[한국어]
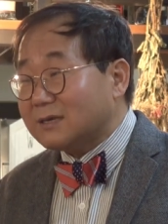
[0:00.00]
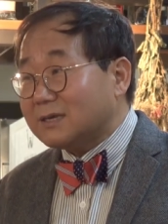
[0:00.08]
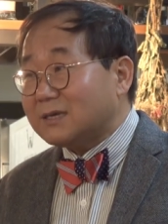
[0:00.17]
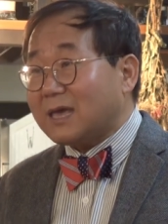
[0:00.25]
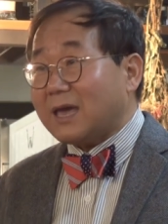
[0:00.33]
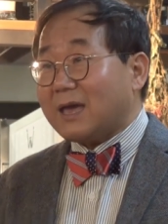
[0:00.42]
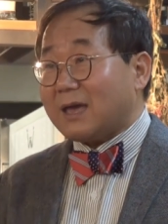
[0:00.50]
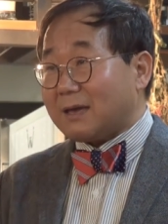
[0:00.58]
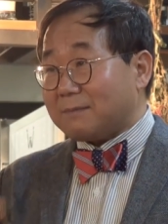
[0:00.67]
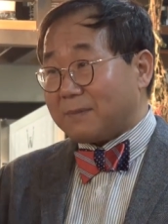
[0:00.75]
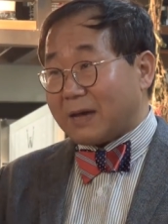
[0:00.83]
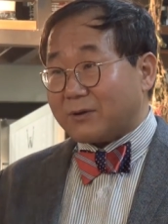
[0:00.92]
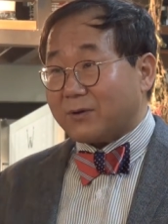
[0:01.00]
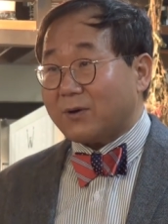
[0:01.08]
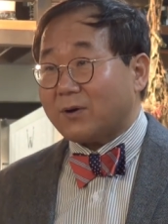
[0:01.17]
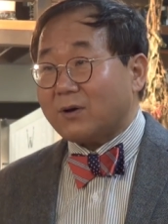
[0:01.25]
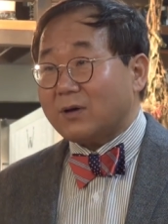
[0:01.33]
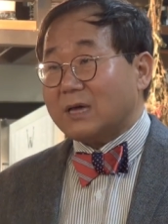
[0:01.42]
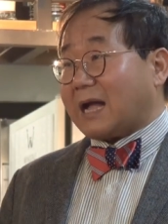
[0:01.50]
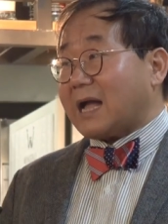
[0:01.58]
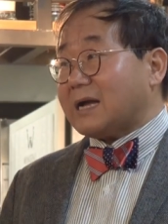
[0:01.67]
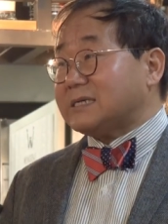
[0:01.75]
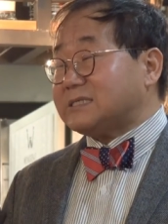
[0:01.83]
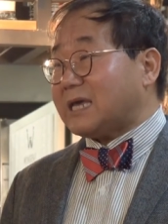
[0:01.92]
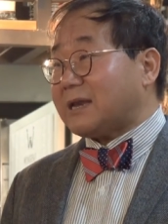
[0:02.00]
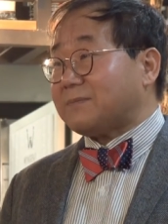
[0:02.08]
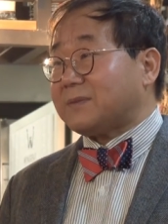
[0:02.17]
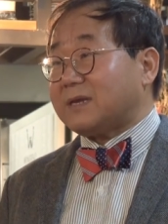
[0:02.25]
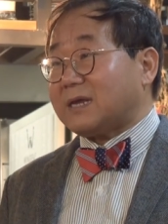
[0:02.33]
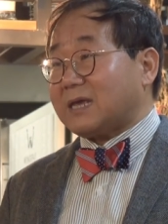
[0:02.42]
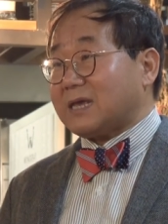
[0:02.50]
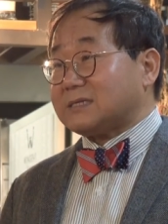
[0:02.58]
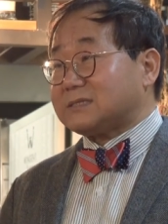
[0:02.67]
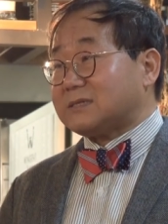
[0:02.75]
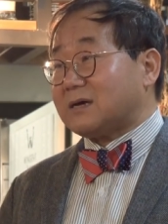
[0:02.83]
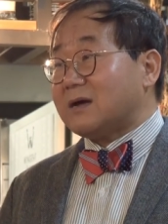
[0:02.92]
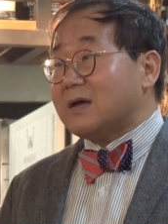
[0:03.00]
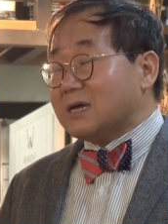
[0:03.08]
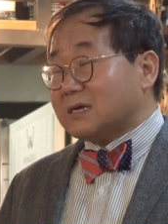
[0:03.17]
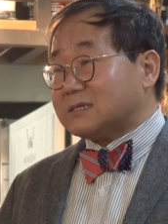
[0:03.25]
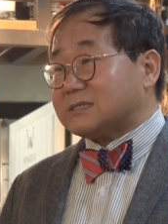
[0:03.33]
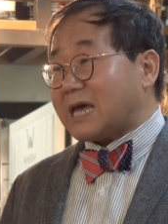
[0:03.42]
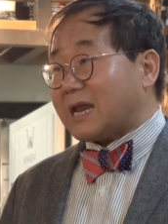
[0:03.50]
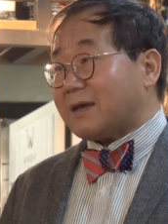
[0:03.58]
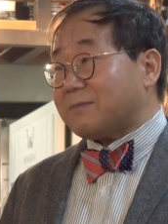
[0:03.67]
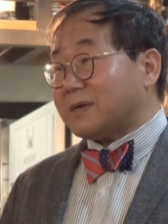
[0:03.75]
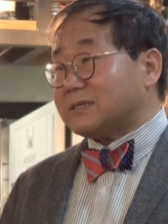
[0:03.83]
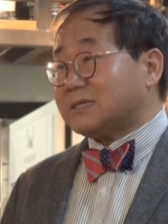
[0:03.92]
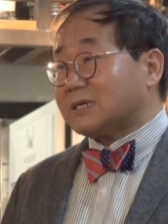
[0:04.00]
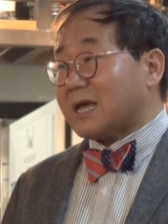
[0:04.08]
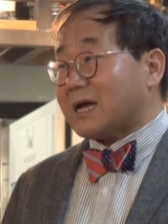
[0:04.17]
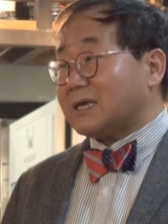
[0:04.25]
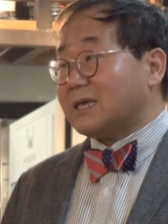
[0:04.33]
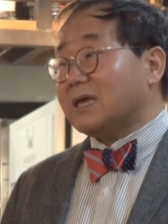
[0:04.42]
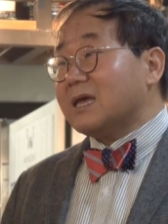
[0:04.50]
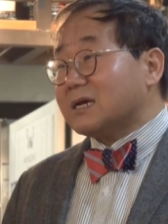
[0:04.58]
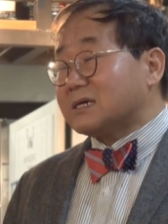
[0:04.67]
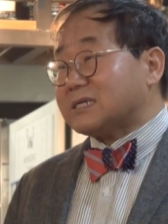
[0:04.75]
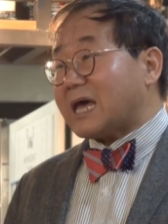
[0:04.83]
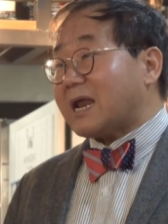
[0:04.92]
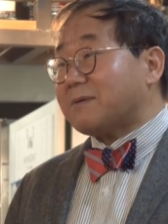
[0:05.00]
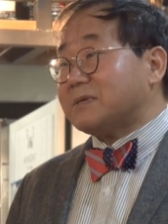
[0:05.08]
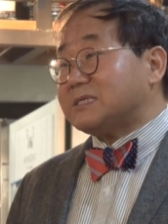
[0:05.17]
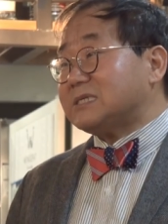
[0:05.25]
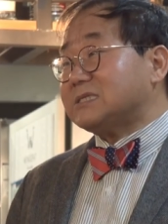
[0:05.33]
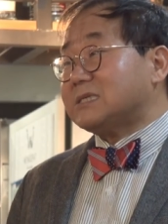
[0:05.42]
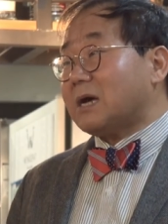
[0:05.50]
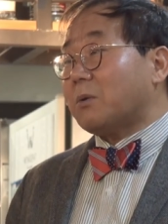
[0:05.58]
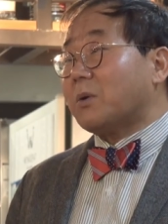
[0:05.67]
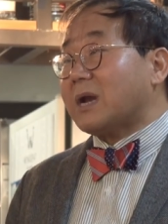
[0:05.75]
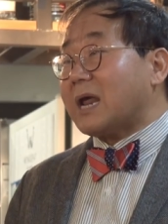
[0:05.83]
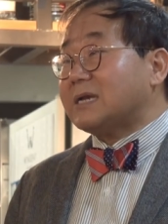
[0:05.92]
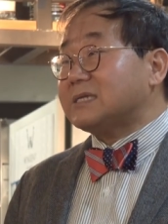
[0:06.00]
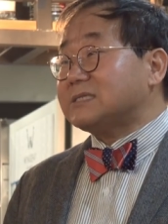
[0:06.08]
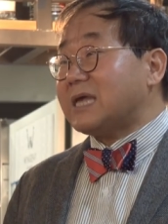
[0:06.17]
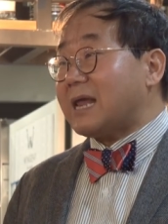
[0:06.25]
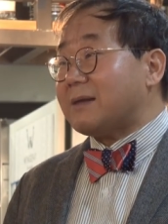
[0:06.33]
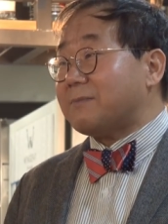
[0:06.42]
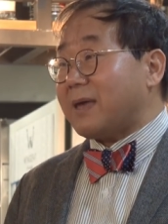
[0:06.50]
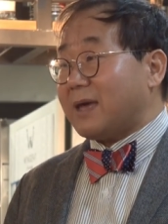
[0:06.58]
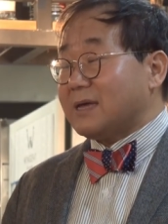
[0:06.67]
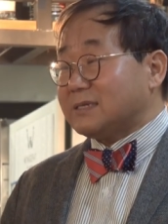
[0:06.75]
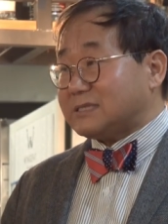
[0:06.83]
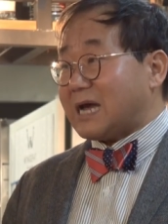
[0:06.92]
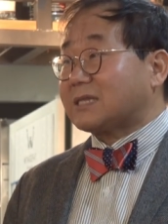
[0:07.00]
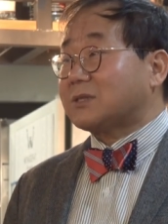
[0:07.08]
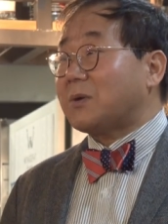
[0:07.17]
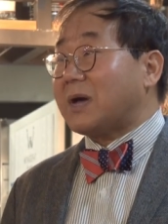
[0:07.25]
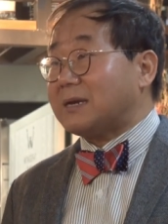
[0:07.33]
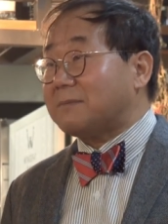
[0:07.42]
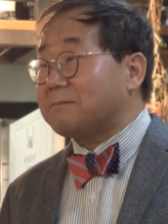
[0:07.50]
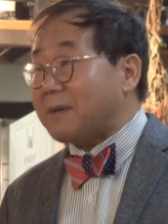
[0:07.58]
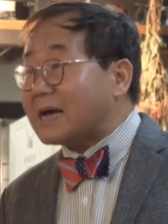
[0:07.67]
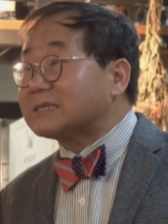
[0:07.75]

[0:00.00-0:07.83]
이게 바로 각각의 사람들에게 있어 그 사람의 성향이 그 사람이 진짜 원하는 삶에 작동하는